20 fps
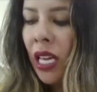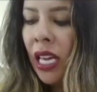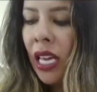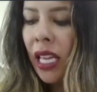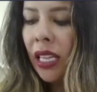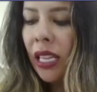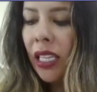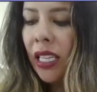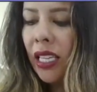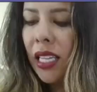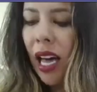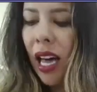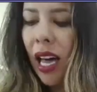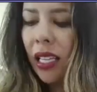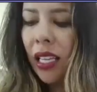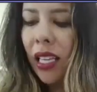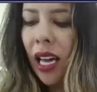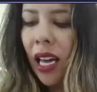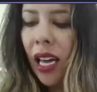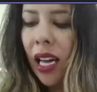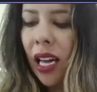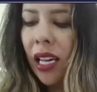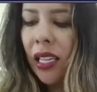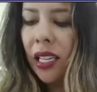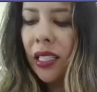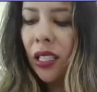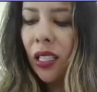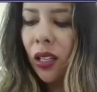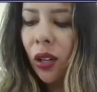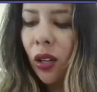Dicha acta ha
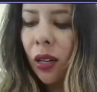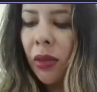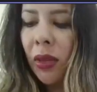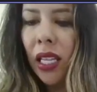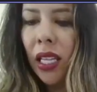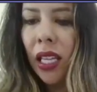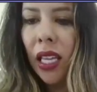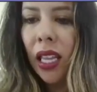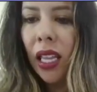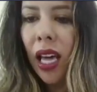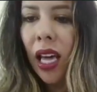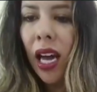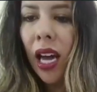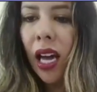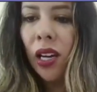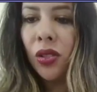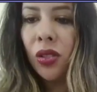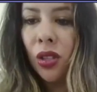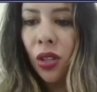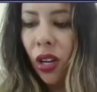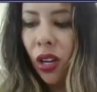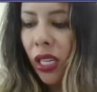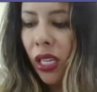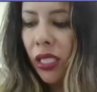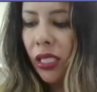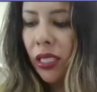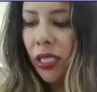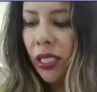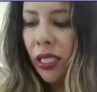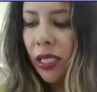sido remitida a los señores
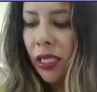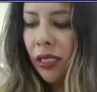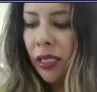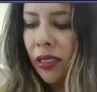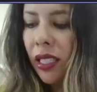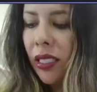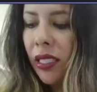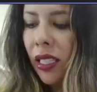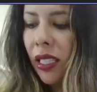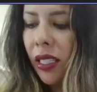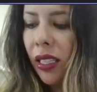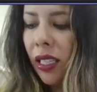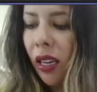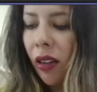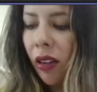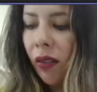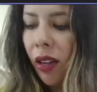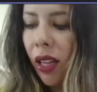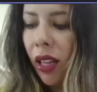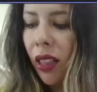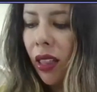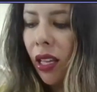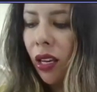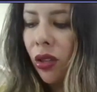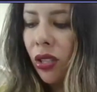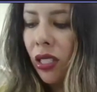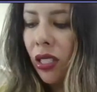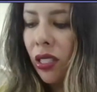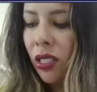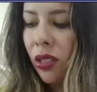congresistas a través de los
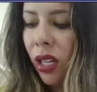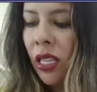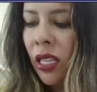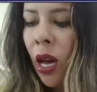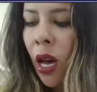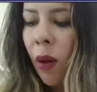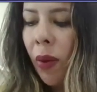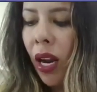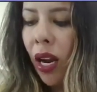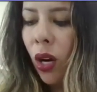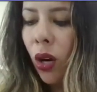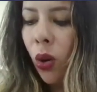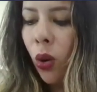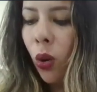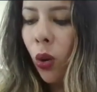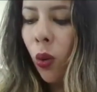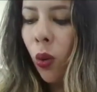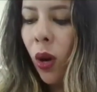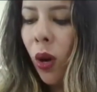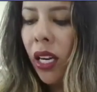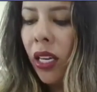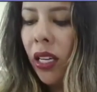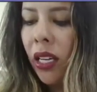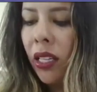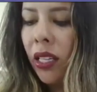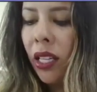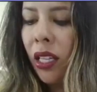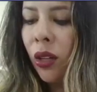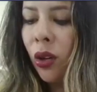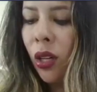asesores, para lo cual,
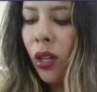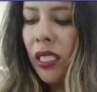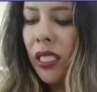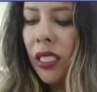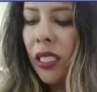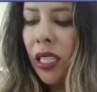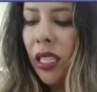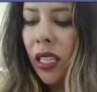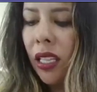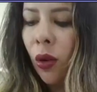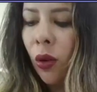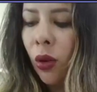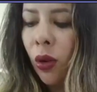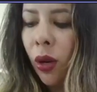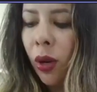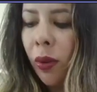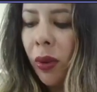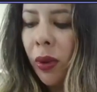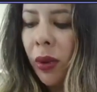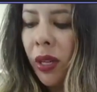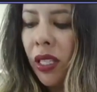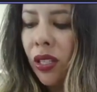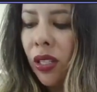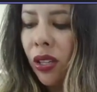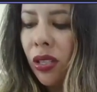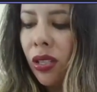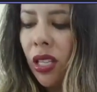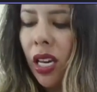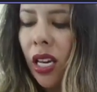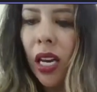de no existir ninguna objeción, se
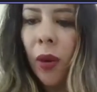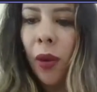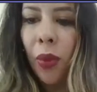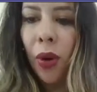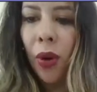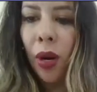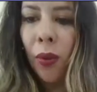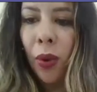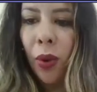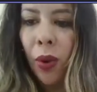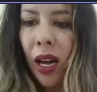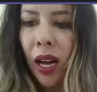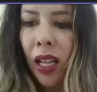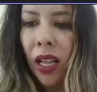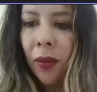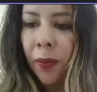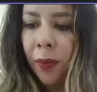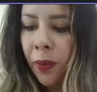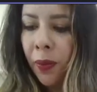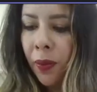dará por aprobada.